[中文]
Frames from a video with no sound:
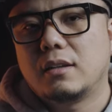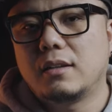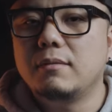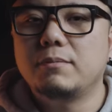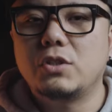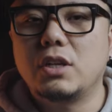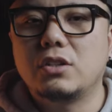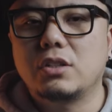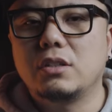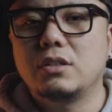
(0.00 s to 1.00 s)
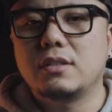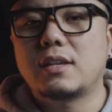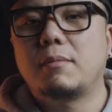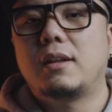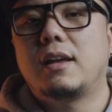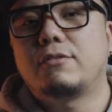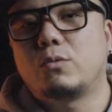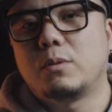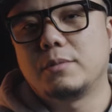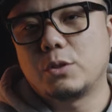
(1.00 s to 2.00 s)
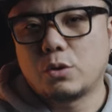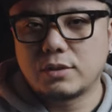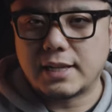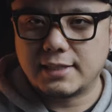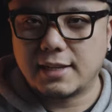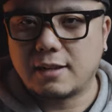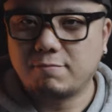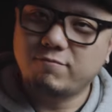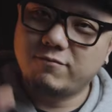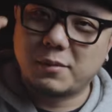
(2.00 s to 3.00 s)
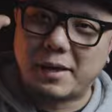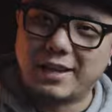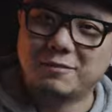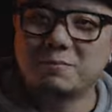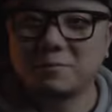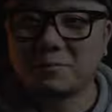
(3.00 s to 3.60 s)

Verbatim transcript: 好的，这里是 j n s camera life，我们就下次见了，拜拜。